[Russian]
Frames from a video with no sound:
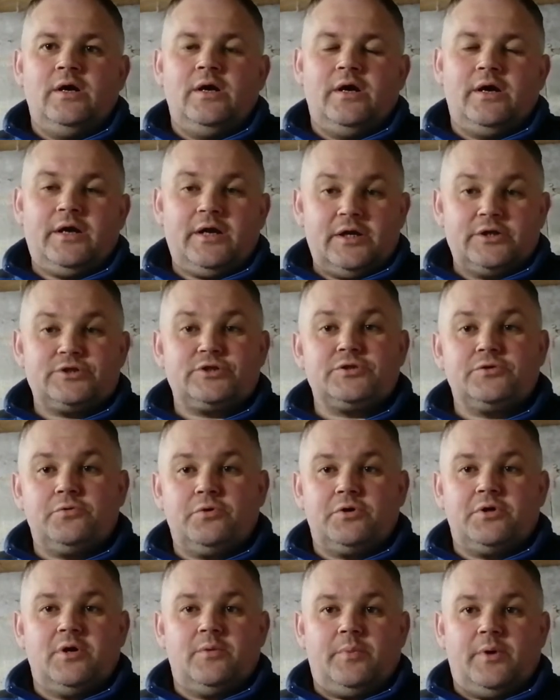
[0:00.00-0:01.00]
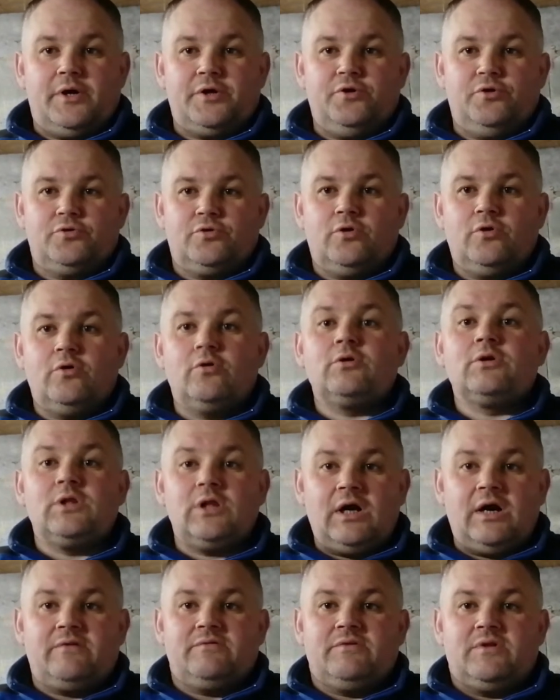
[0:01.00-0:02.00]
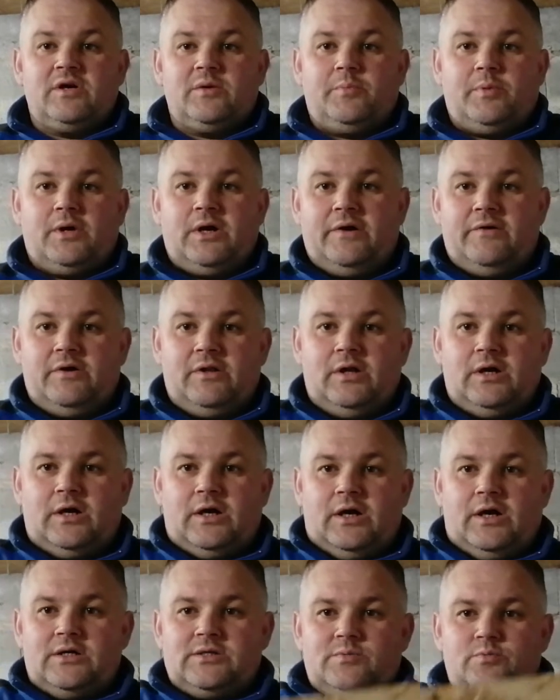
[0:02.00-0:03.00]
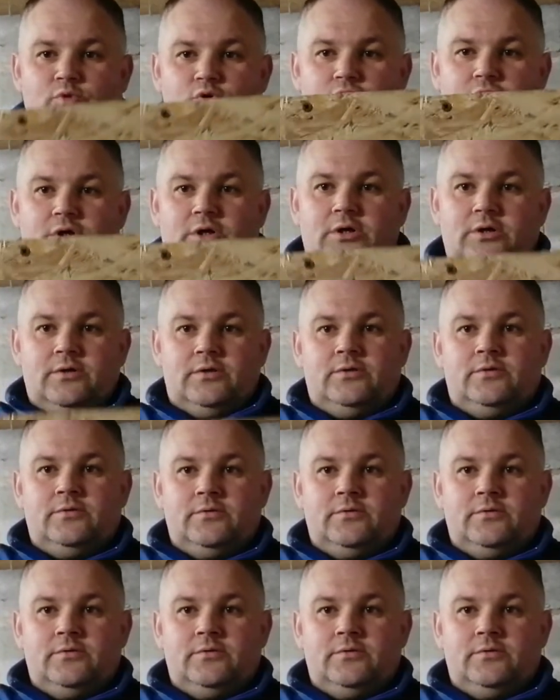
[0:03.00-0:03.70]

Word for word: речь сегодня пойдет о главных правилах осмотра